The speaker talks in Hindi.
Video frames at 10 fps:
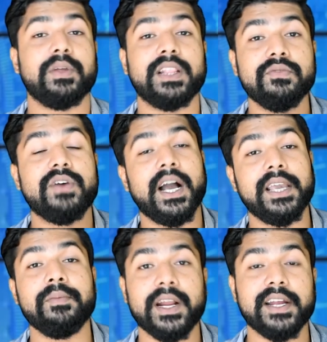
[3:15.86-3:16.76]
है मतलब
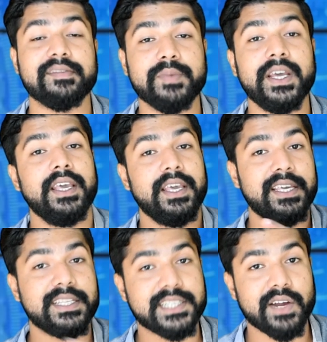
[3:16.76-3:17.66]
वहां की मार्केट्स में
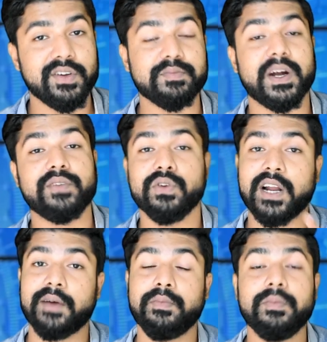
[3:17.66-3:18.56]
ये चारों
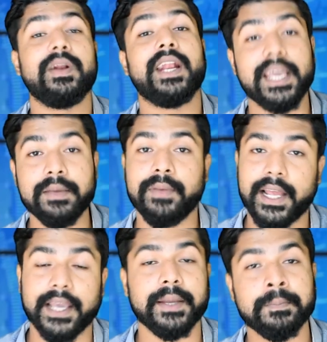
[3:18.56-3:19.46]
स्मार्टफोन अब नहीं
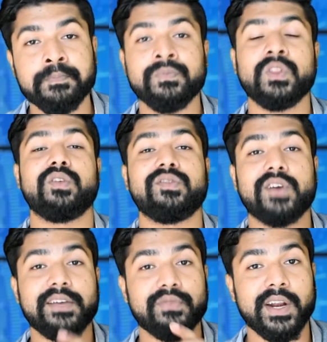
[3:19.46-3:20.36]
मिलेंगे
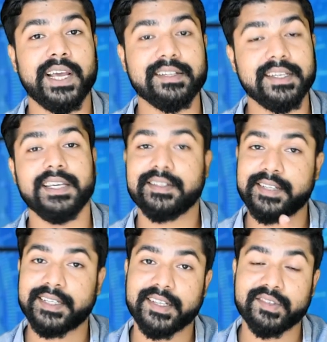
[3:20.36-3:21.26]
दोस्तों आईफोन ऐसी
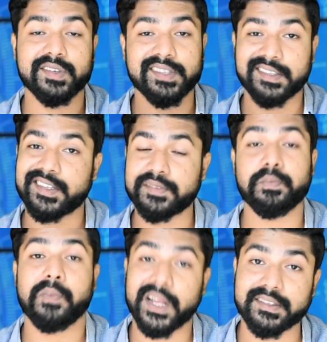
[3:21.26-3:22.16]
सिक्स और सिक्स
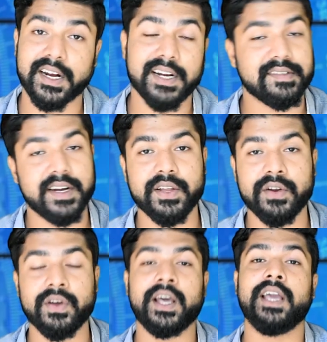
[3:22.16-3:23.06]
प्लस का
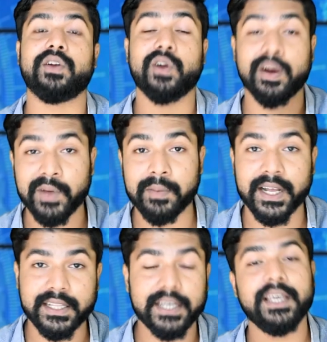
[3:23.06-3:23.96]
डिसकंटिन्यू होना एक नॉर्मल
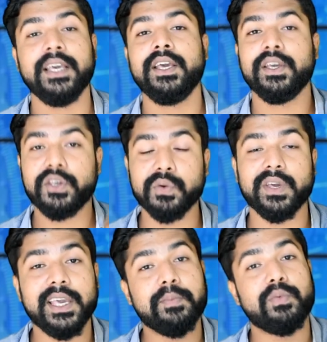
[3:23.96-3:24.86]
बात है
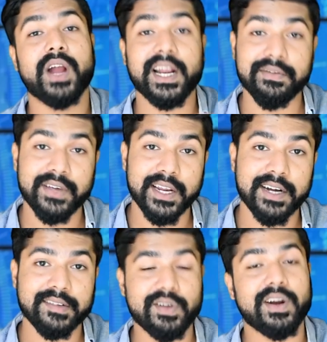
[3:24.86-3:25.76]
क्योंकि ये पुराने
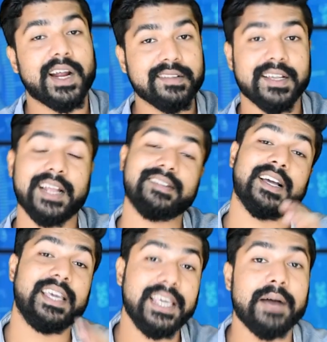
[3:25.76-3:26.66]
वेरियंट्स थे और हर साल
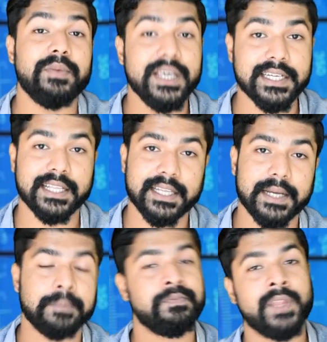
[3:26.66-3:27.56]
ऐसा किया भी
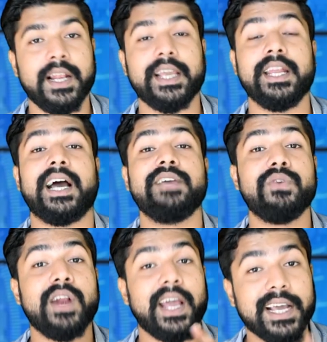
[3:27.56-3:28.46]
जाता है लेकिन
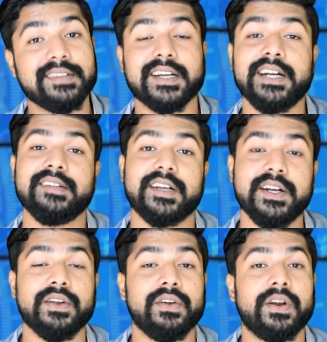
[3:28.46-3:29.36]
आईफोन एक्स का
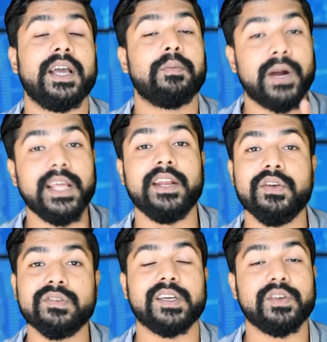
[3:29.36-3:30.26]
डिसकंटिन्यू होना एक बड़ी
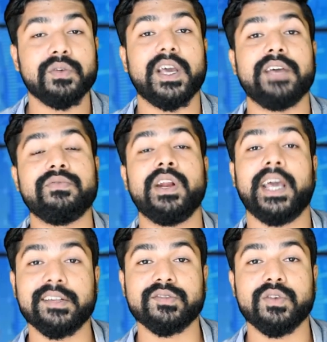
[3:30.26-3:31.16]
न्यूज है क्योंकि आईफोन
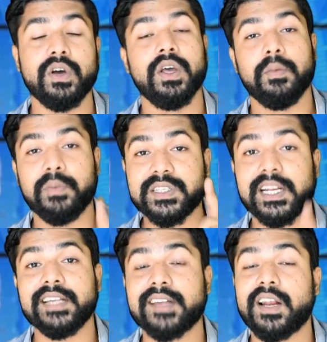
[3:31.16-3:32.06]
एक्स को
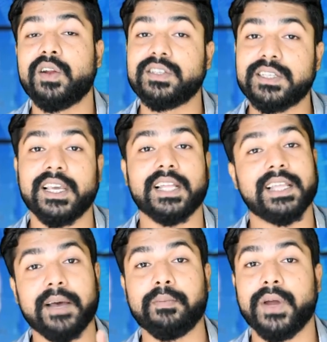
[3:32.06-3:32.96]
पिछले ही साल लॉन्च किया
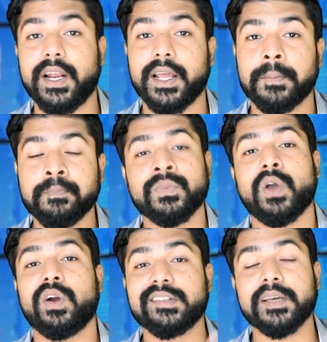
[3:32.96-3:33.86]
था एप्पल ने
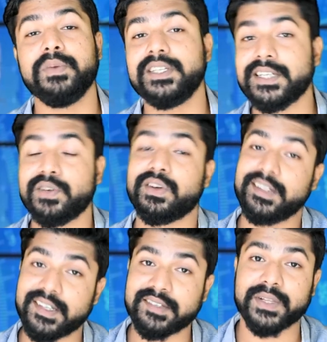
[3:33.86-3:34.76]
और इसके पीछे जो
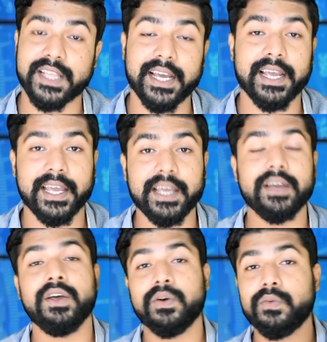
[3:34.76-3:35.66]
रीजन बताए गए
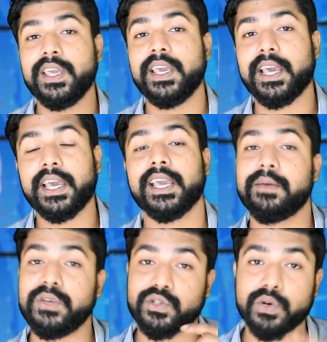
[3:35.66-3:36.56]
हैं वो ये है
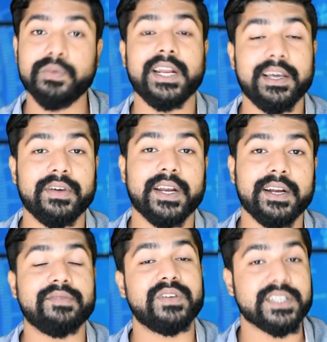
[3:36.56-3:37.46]
कि अभी जो भी नए
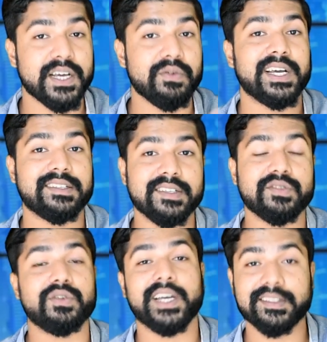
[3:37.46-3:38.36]
वेरियंट फिर चाहे वो
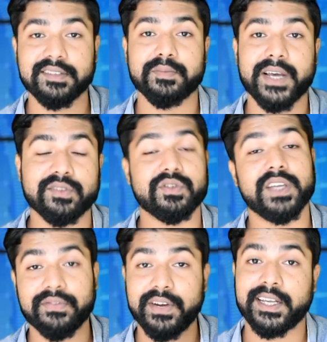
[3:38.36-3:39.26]
एक्सेस हो एक्सेस मैक्स
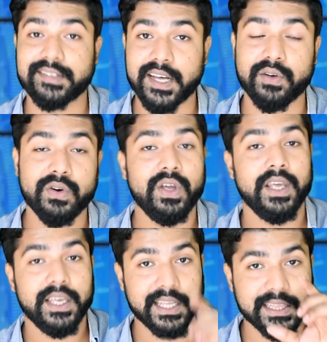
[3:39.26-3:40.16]
हो या फिर एक्सआर हो
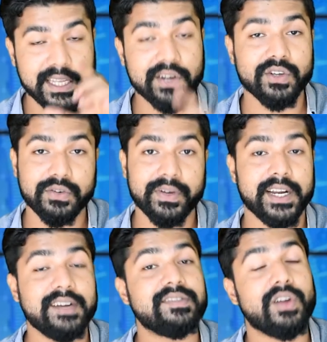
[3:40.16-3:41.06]
ये तीनों जो
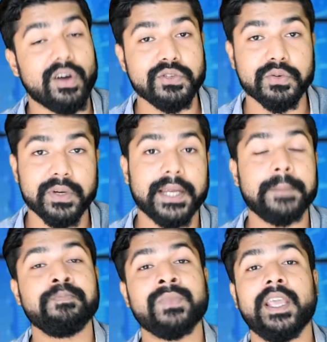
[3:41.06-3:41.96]
वेरियंट्स लॉन्च हुए हैं